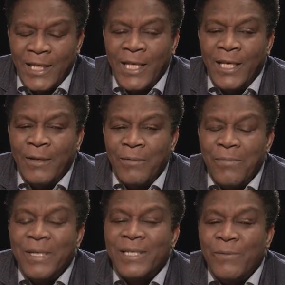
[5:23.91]
et
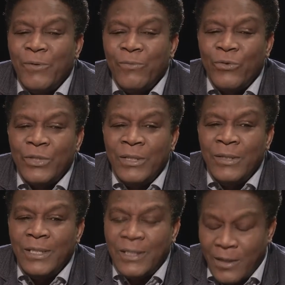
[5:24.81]
mes amis m'ont dit
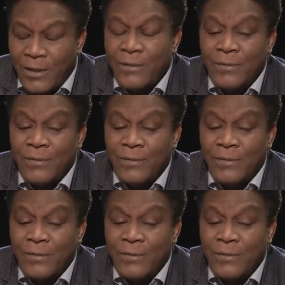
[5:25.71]
tiens,